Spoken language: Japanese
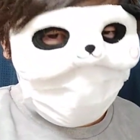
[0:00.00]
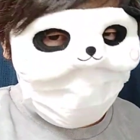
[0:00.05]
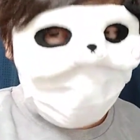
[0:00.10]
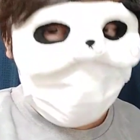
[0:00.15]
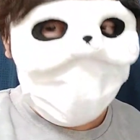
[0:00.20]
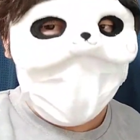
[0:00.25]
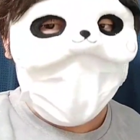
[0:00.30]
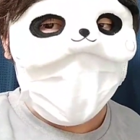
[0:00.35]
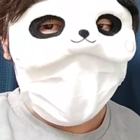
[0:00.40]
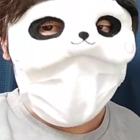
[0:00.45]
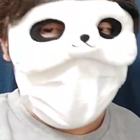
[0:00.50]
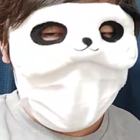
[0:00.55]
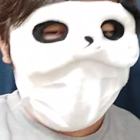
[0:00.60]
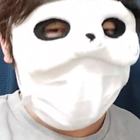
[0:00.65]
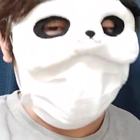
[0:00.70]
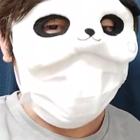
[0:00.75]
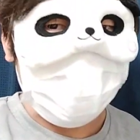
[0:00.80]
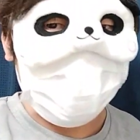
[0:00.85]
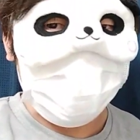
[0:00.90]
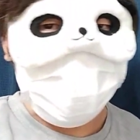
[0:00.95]
商品がない
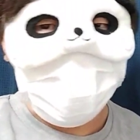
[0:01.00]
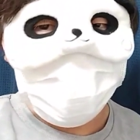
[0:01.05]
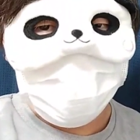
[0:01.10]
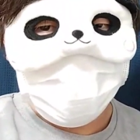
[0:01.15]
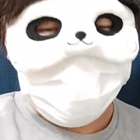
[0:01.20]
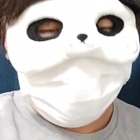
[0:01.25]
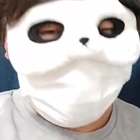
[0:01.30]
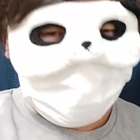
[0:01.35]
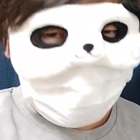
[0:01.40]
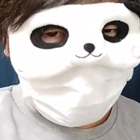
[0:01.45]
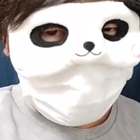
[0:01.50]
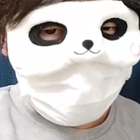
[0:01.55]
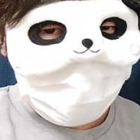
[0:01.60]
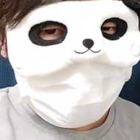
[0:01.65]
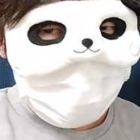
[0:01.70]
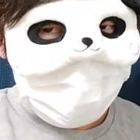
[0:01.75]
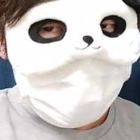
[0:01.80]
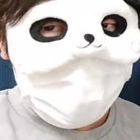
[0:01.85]
んですよ、本当に。